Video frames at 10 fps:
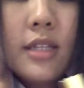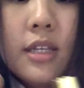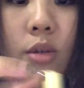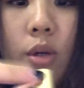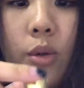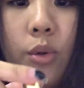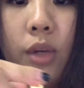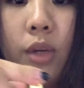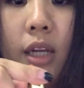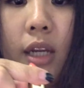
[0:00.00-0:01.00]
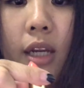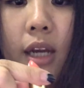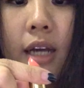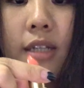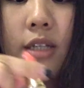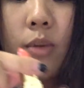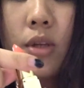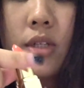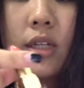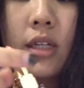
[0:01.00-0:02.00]
จิ้งสวยหรูดูดีนะคะสว
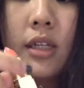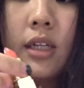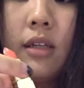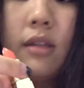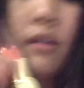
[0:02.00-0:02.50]
อชกันนิดนึ